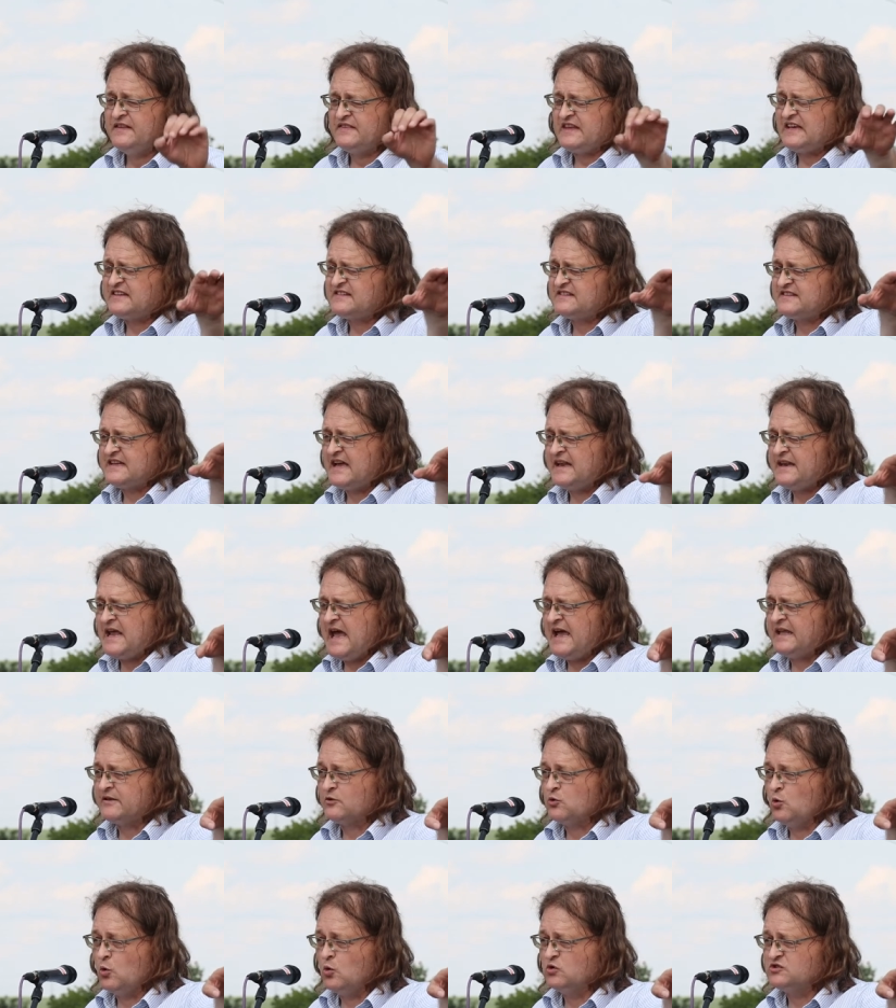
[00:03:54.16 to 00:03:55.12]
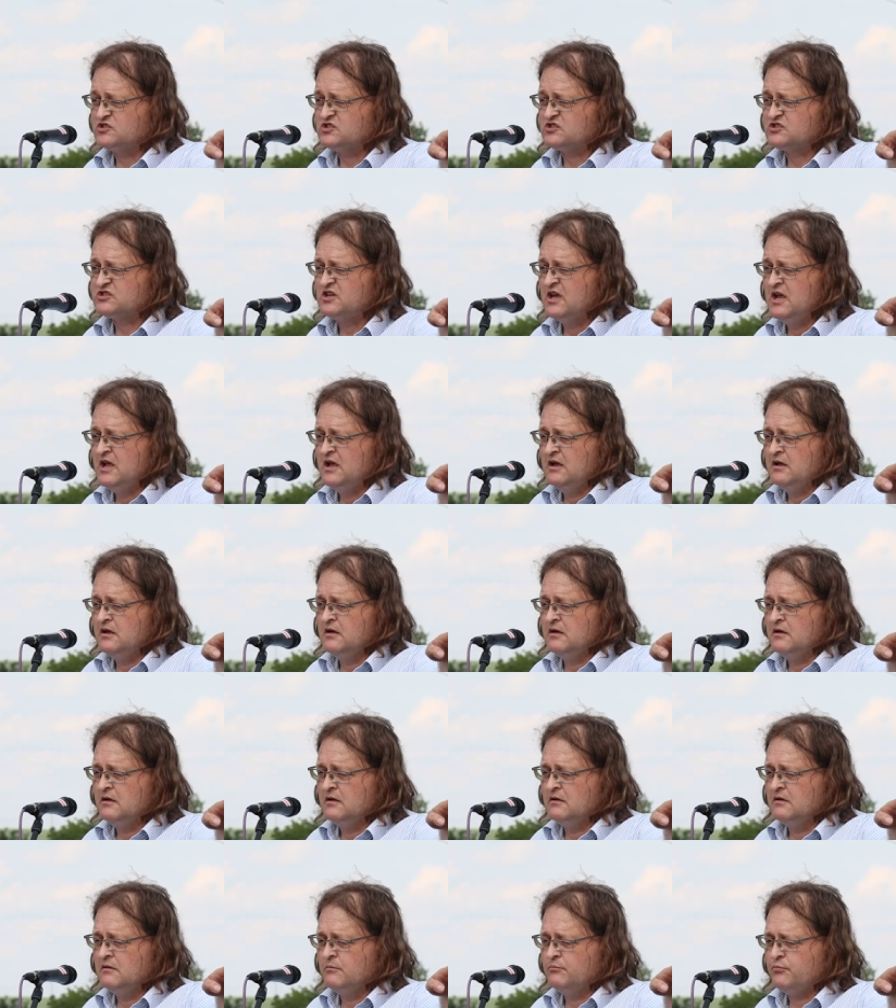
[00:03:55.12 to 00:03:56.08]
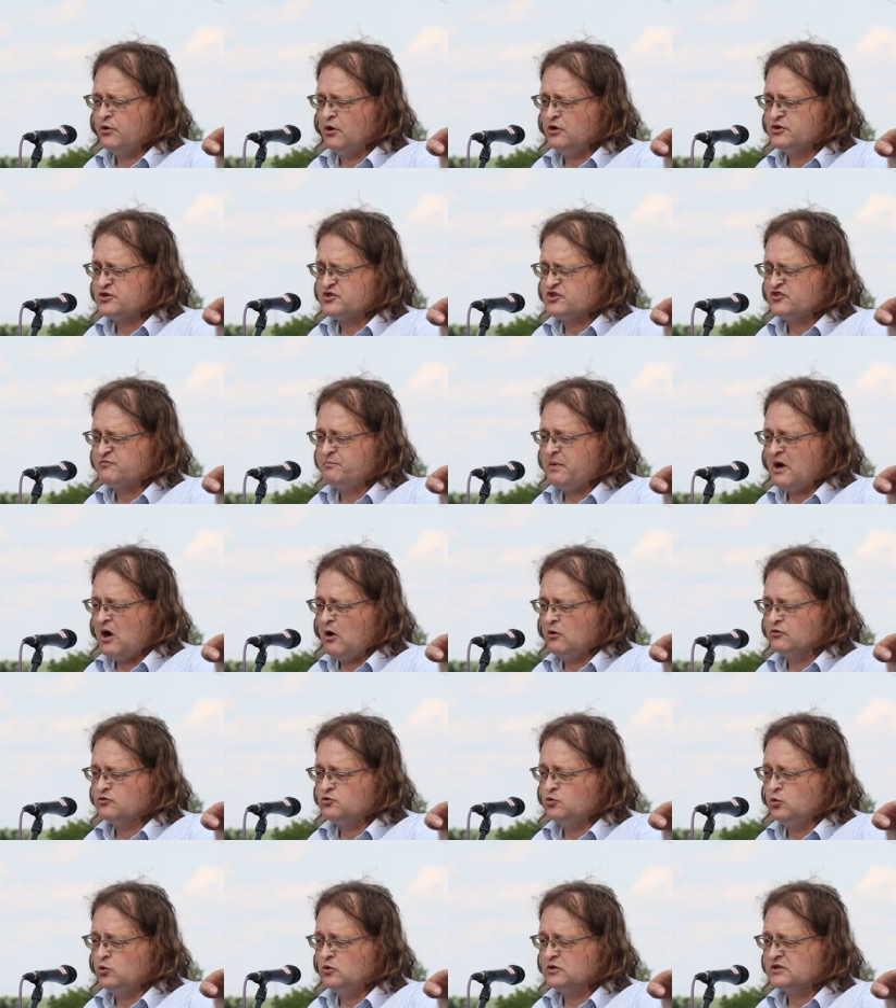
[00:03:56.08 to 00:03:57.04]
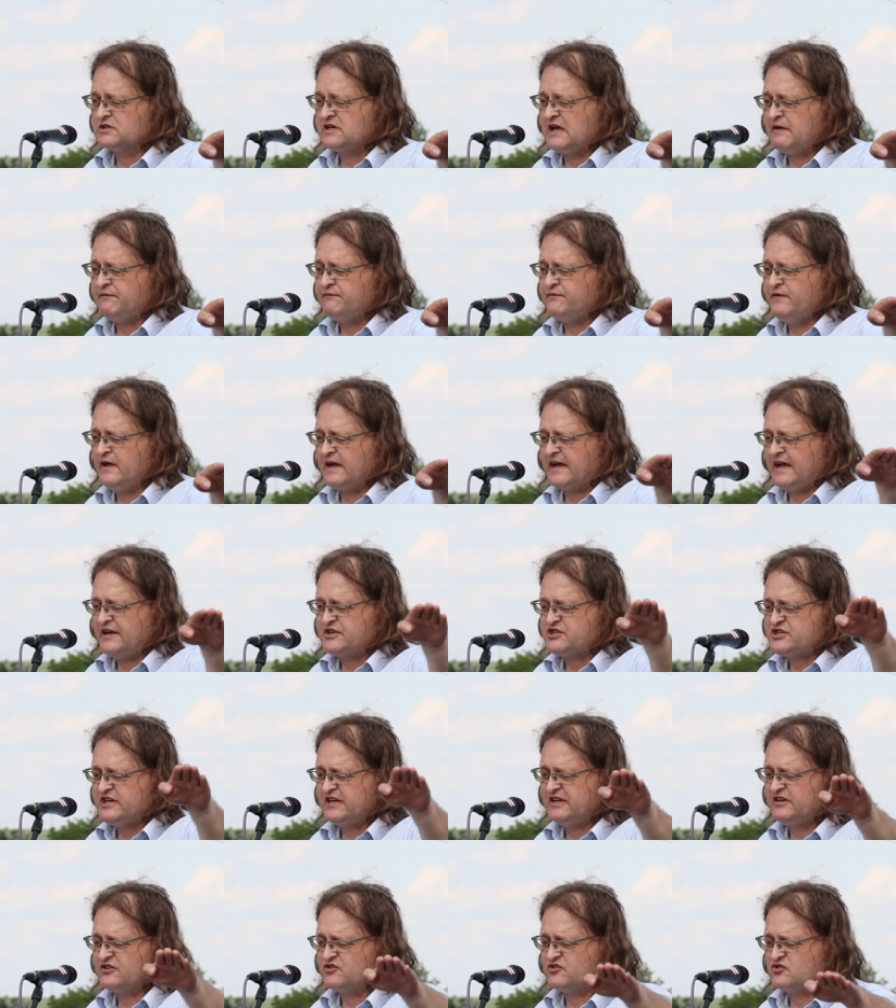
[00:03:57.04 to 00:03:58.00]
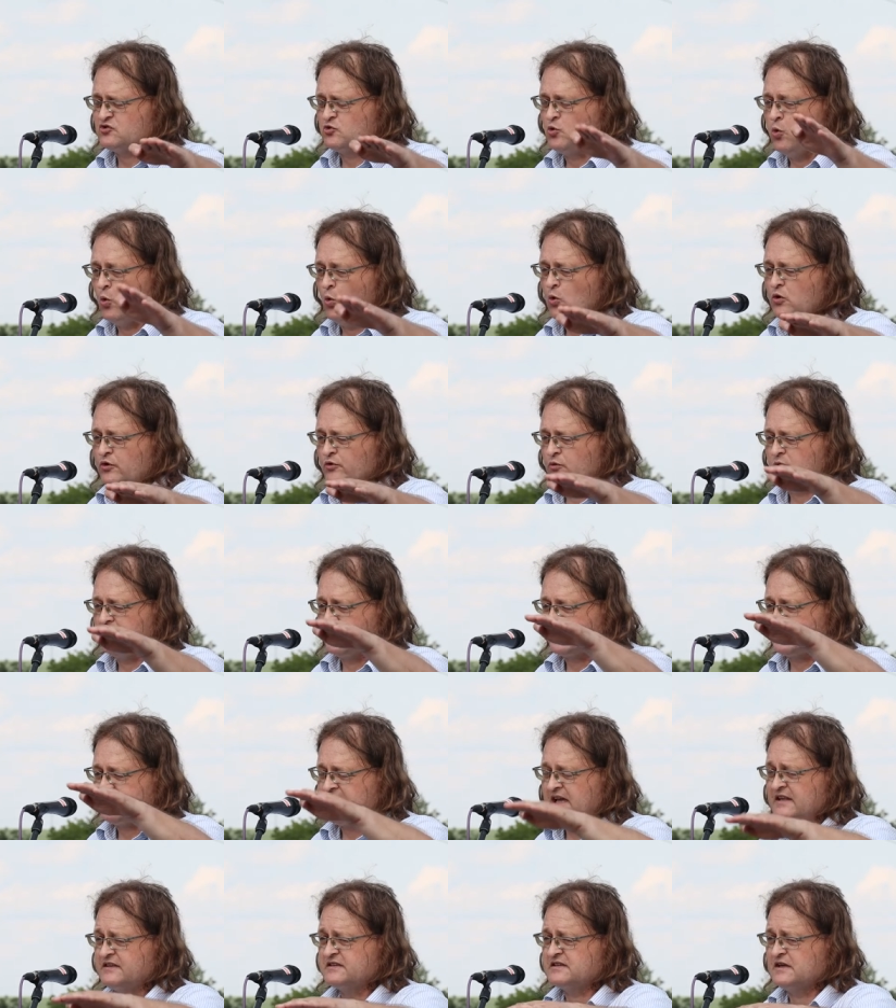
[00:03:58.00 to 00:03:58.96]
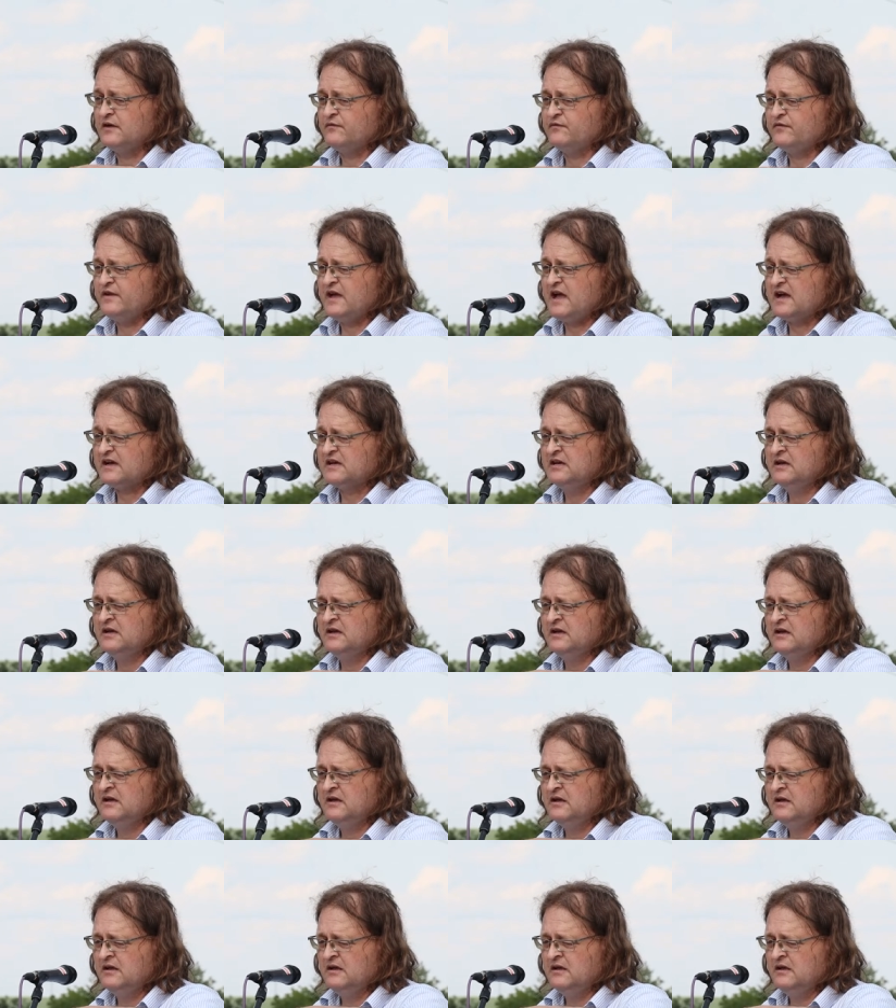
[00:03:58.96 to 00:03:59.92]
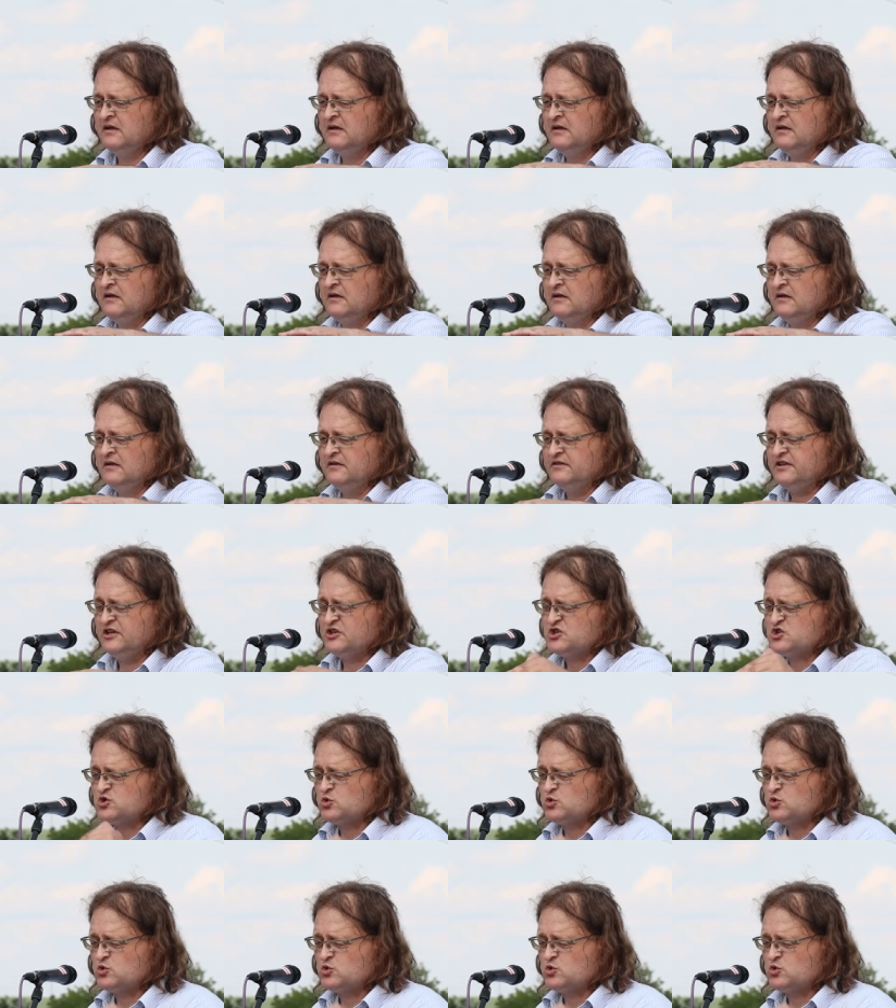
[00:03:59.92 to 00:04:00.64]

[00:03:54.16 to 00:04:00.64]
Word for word: dass dann ein großes polnisches Braunkohlenkraftwerk, ein tschechisches Kohlen- oder Kernkraftwerk den